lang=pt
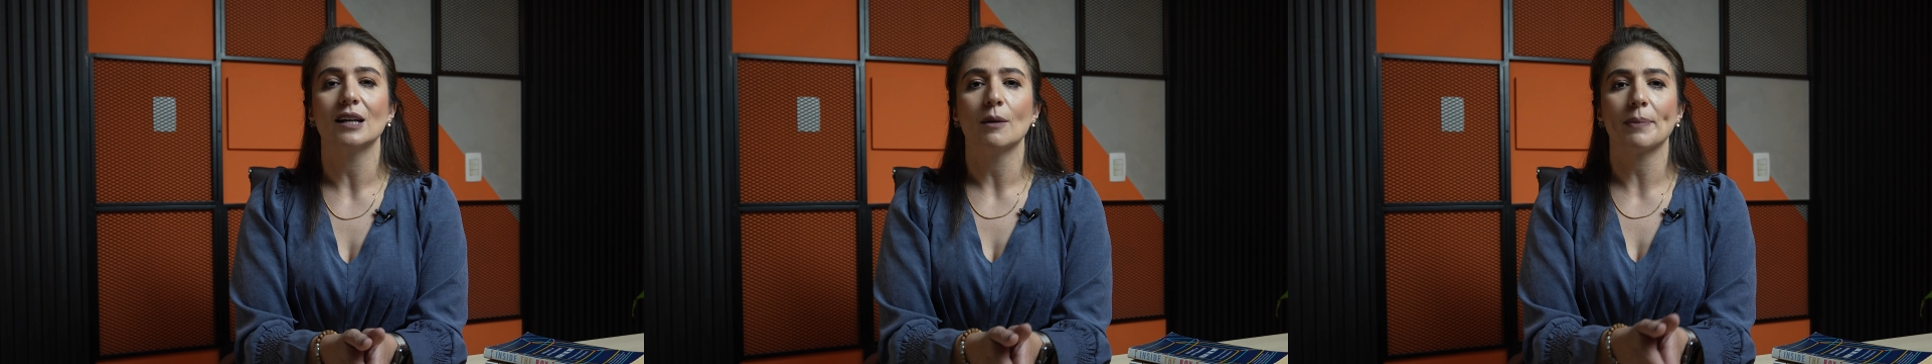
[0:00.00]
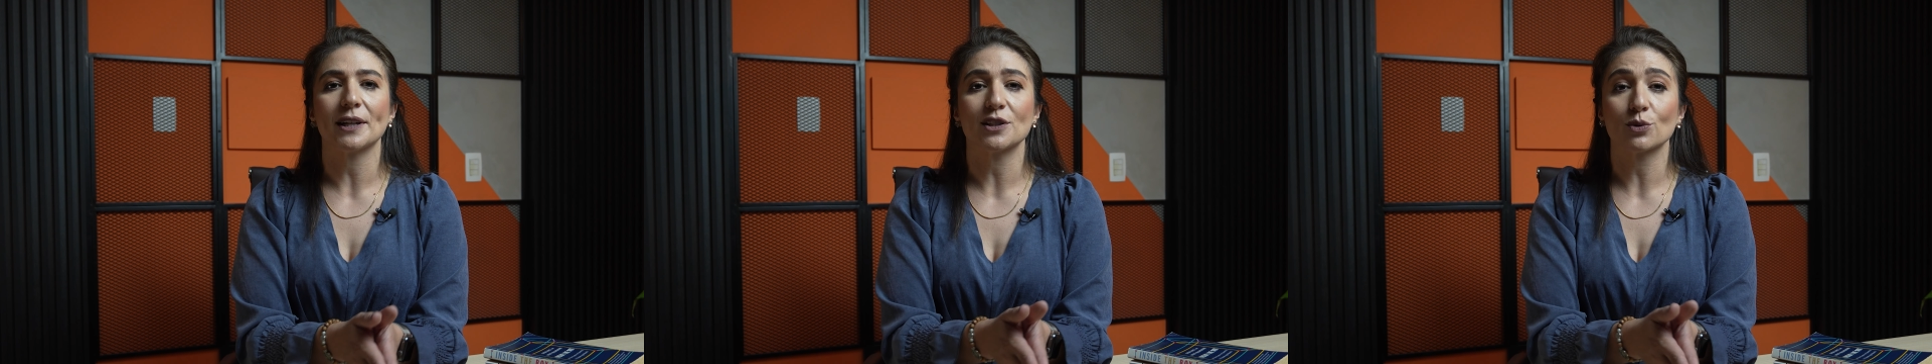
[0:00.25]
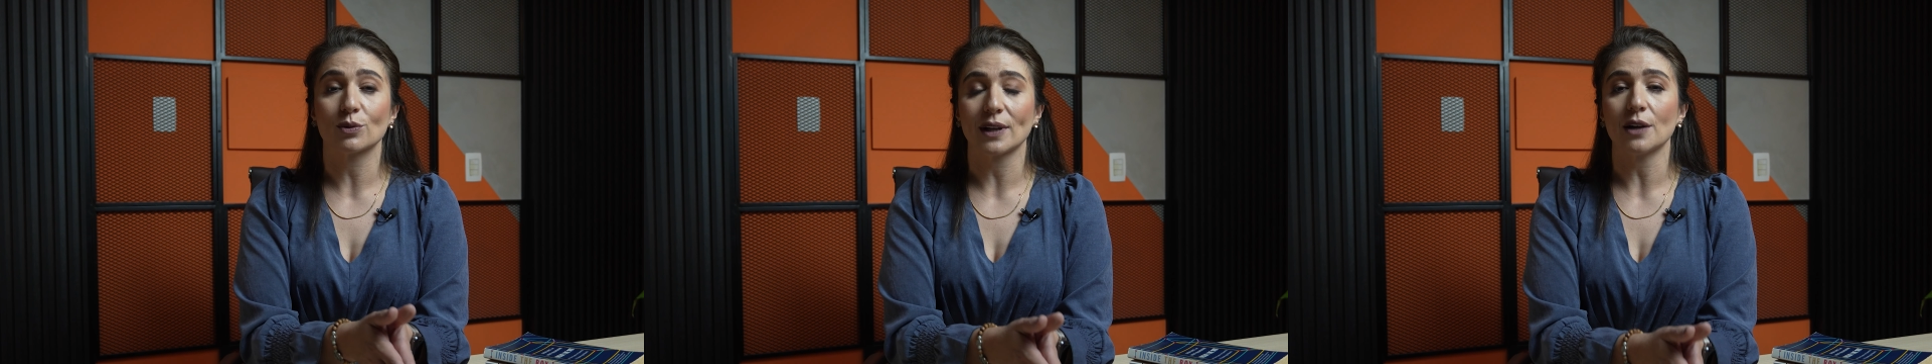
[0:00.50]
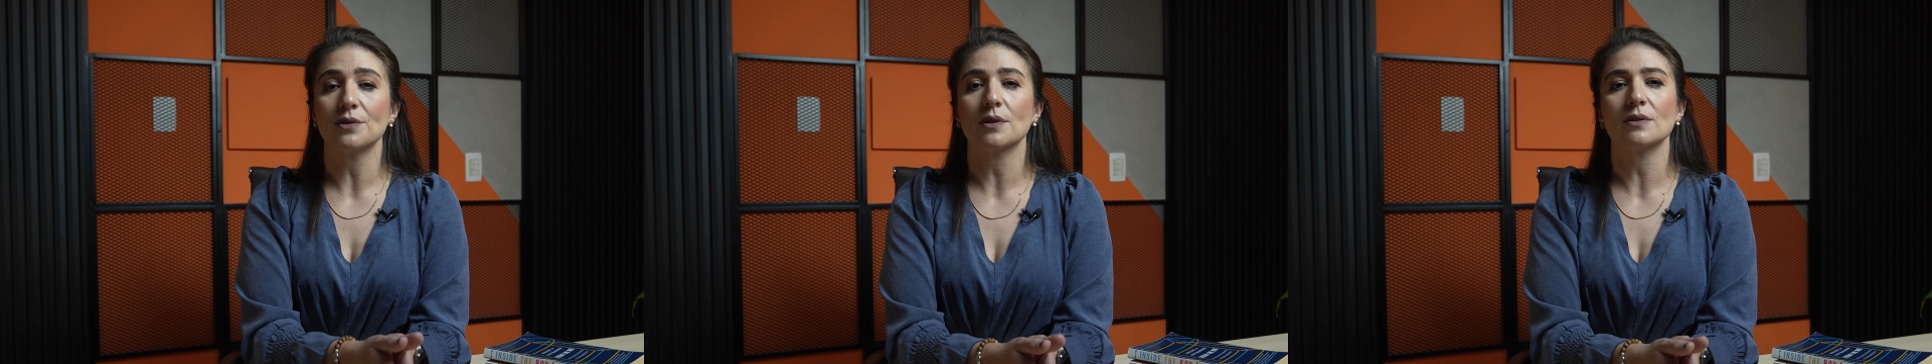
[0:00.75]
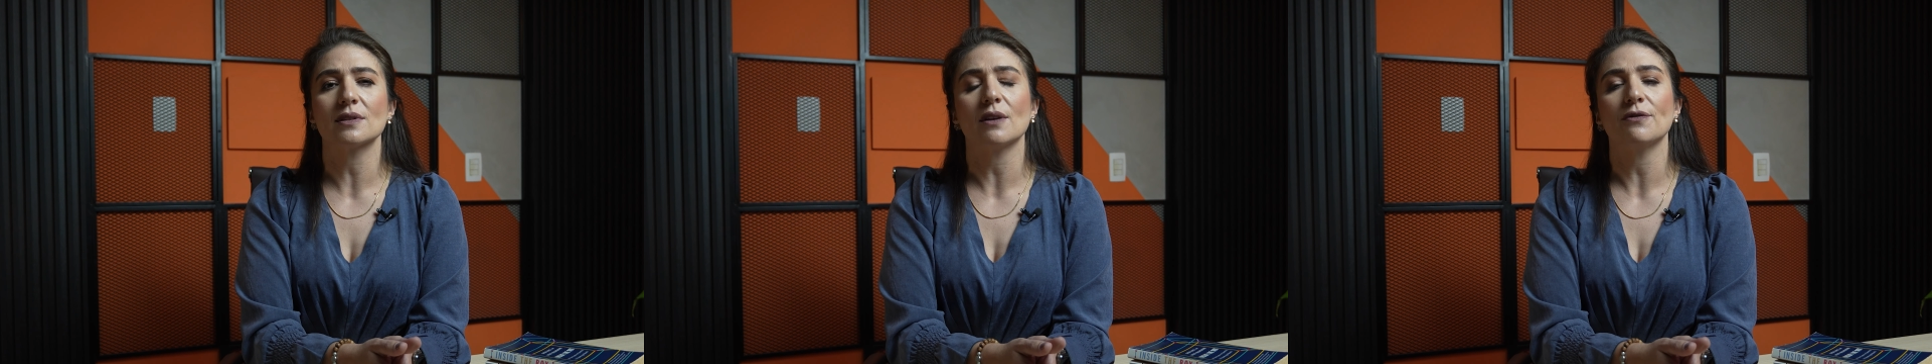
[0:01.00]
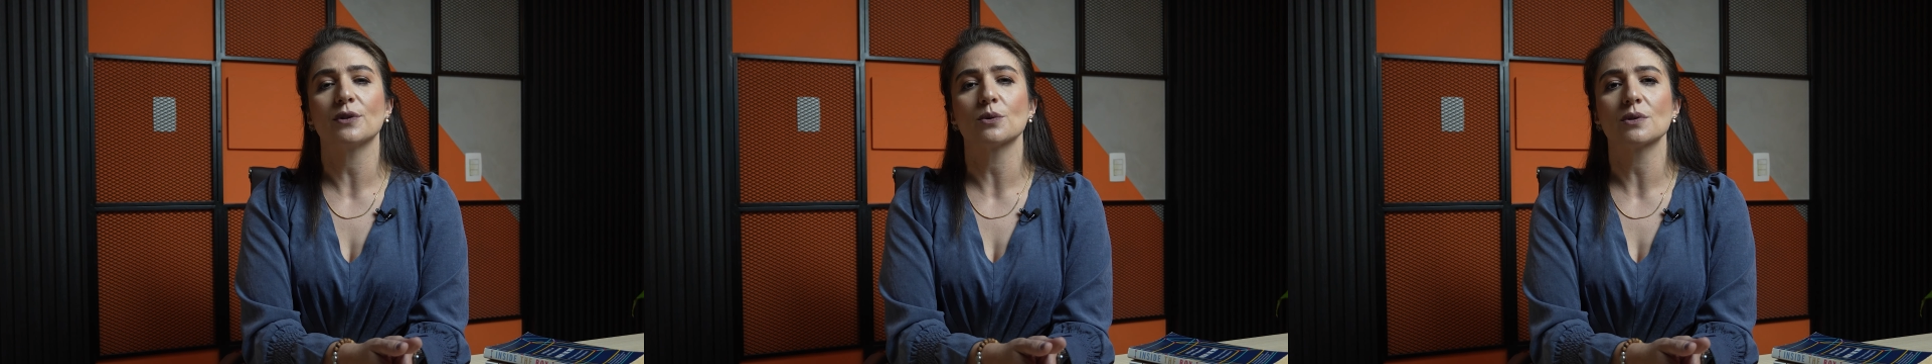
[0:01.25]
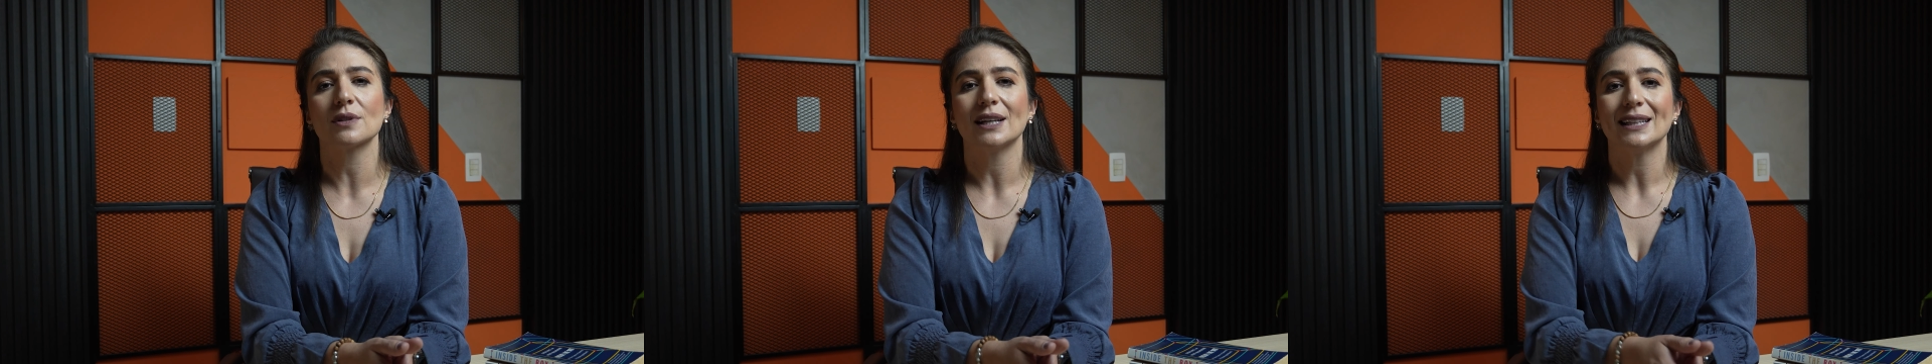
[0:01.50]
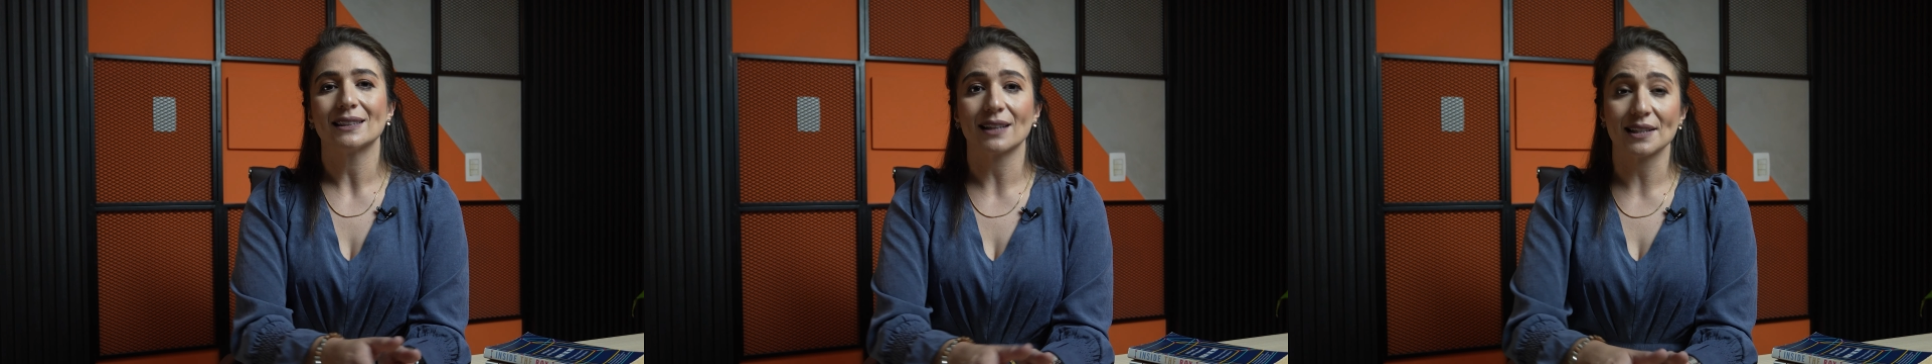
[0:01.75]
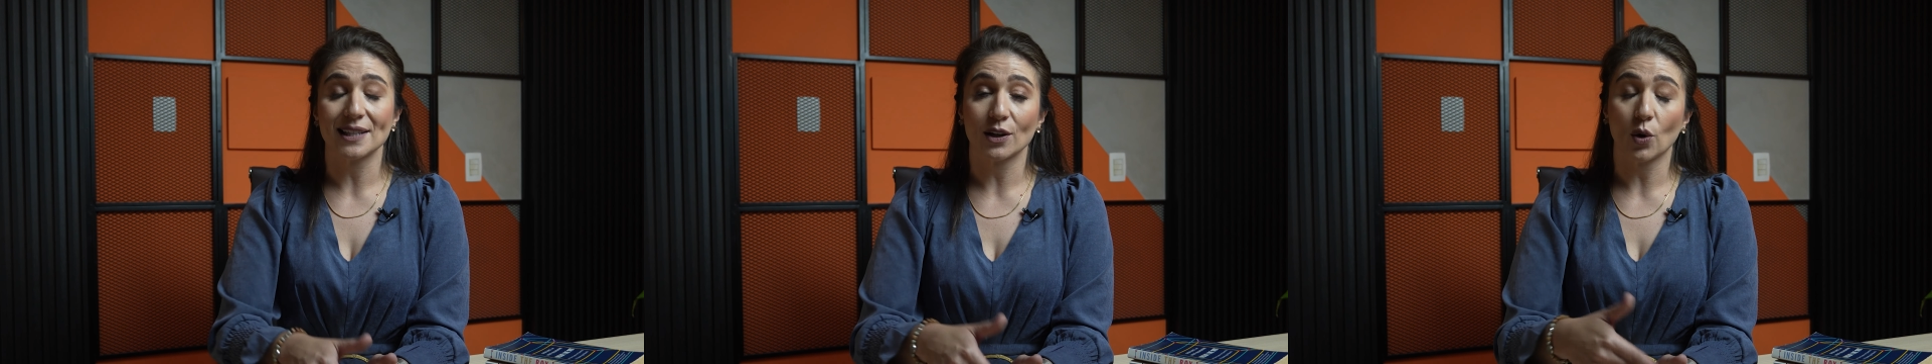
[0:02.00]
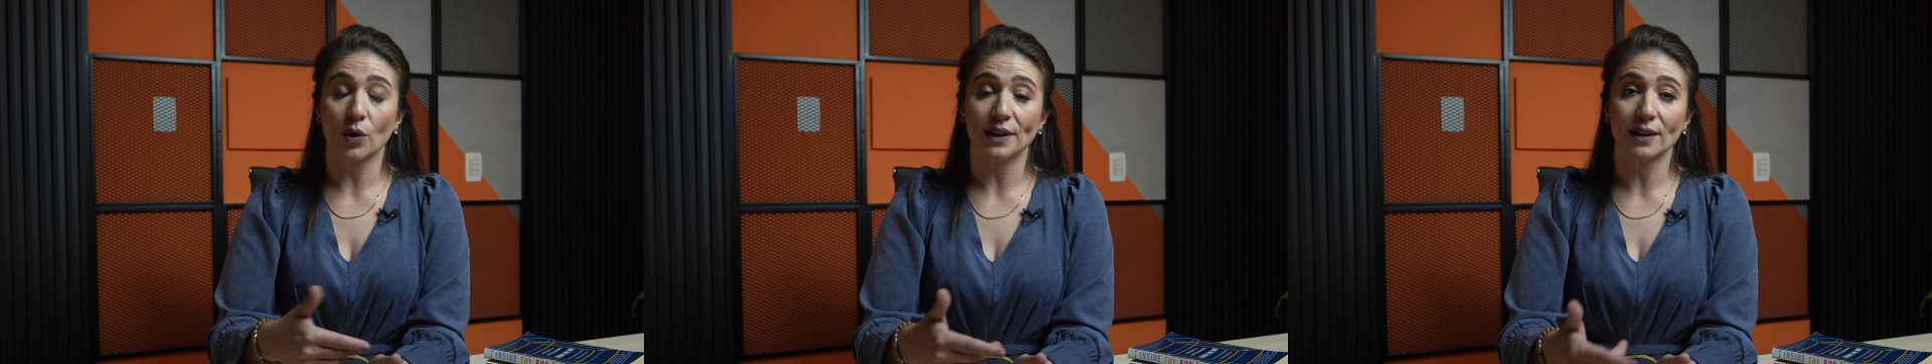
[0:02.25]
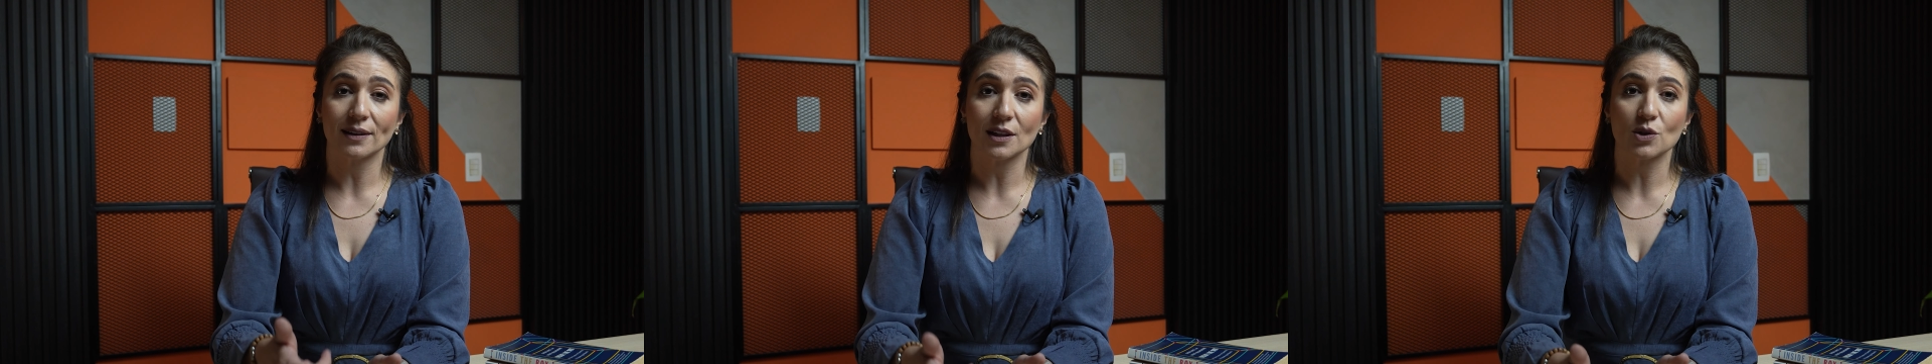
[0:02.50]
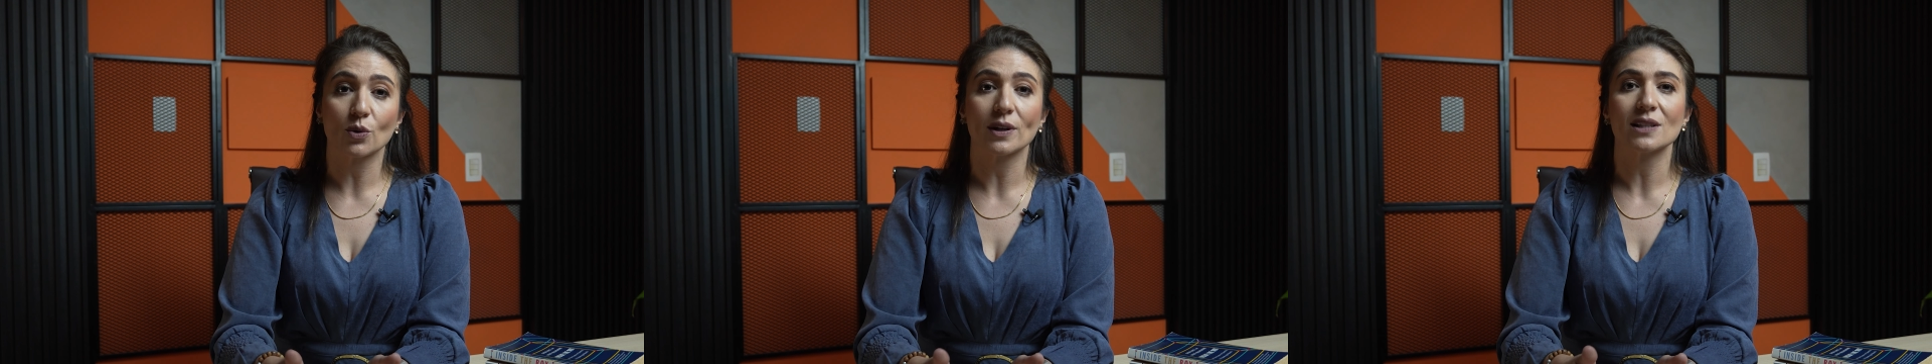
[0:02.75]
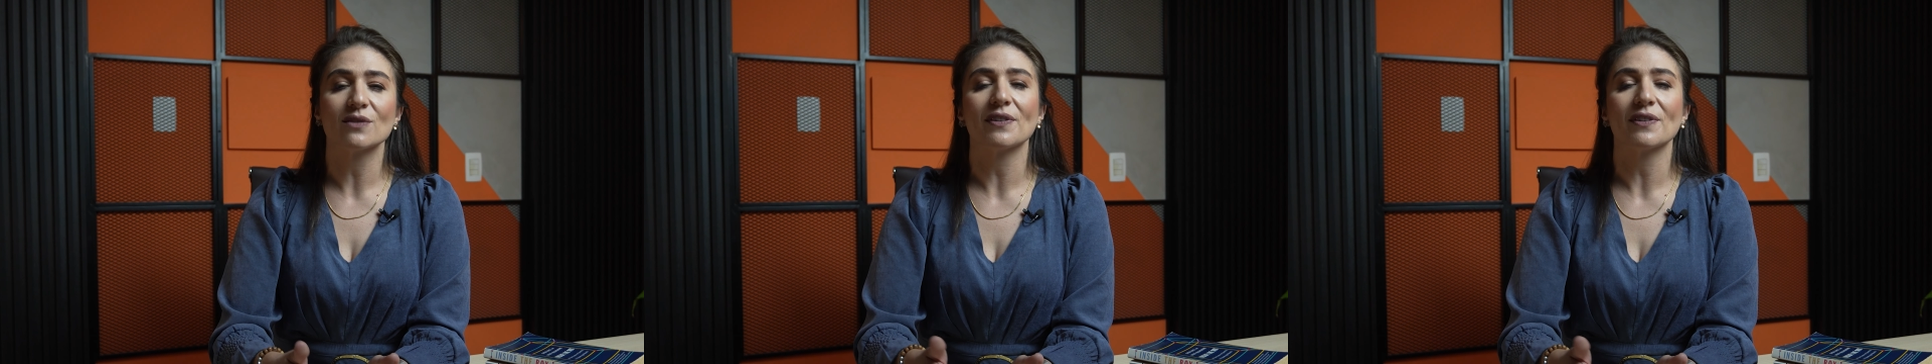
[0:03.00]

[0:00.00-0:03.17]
para escutar os seus desafios, trazer orientações,